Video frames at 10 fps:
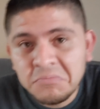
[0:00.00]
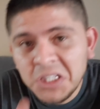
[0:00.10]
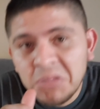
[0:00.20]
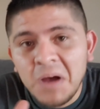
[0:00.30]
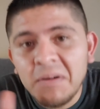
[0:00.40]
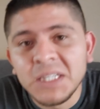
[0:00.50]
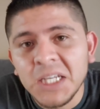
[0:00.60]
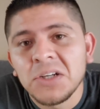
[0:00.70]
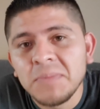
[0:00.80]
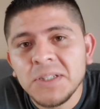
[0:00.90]
Me tomaba el té
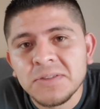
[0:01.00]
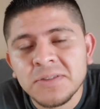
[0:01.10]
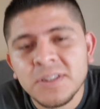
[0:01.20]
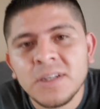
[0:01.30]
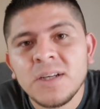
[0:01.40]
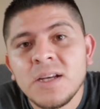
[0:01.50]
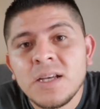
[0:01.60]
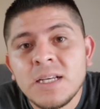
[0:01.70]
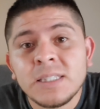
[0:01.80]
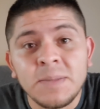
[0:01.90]
de cominos.
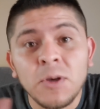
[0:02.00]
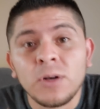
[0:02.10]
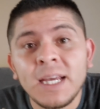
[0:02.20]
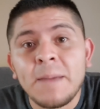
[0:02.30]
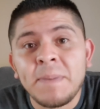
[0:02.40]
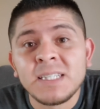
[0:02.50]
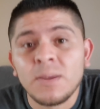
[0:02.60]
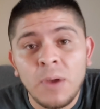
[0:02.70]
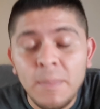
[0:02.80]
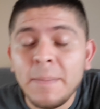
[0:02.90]
Si me dolía la
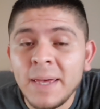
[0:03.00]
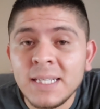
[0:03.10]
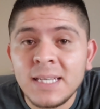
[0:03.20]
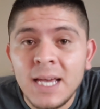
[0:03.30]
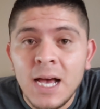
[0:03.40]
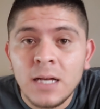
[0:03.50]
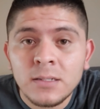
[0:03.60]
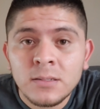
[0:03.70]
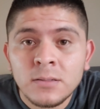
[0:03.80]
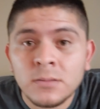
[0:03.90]
panza, mi mamá me
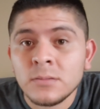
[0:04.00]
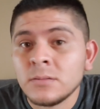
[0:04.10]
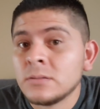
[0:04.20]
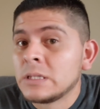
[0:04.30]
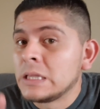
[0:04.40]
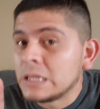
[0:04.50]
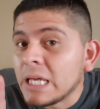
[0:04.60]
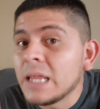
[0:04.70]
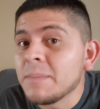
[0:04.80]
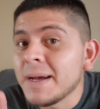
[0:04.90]
decía,
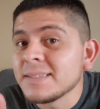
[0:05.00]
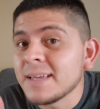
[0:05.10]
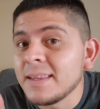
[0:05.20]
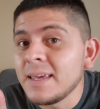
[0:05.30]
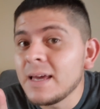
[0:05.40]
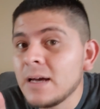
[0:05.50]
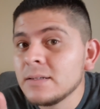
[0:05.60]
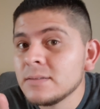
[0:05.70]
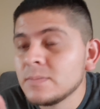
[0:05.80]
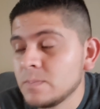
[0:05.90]
té de
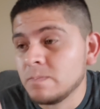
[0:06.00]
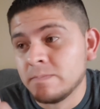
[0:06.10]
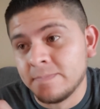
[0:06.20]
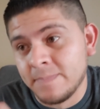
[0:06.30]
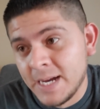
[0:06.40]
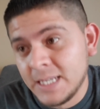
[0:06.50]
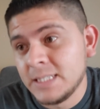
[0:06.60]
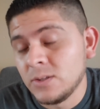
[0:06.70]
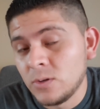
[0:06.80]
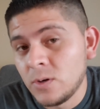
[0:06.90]
manzanilla para
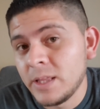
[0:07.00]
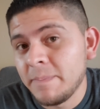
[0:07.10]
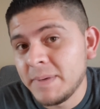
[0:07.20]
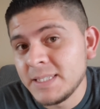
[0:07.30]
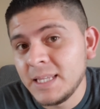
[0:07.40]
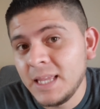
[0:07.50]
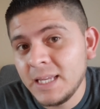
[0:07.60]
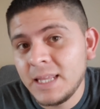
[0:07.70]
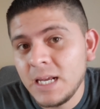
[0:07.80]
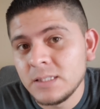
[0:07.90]
ese dolor de pancita
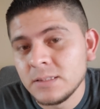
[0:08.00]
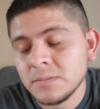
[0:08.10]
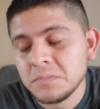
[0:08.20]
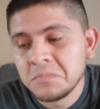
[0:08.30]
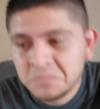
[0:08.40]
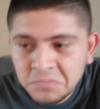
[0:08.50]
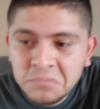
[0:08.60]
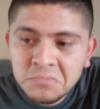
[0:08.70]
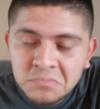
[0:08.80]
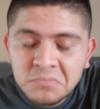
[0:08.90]
que traes.
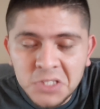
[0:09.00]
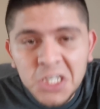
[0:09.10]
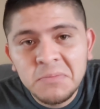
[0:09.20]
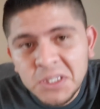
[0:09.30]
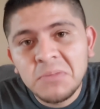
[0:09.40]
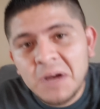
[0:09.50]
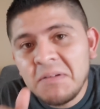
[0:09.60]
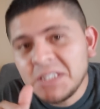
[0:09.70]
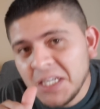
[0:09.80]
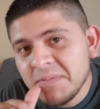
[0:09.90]
Ah, me
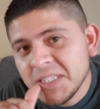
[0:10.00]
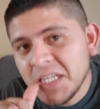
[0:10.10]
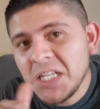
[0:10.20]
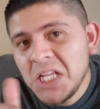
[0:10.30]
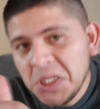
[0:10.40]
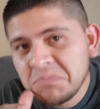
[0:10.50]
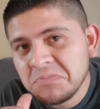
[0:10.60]
tomaba el té de manzanilla.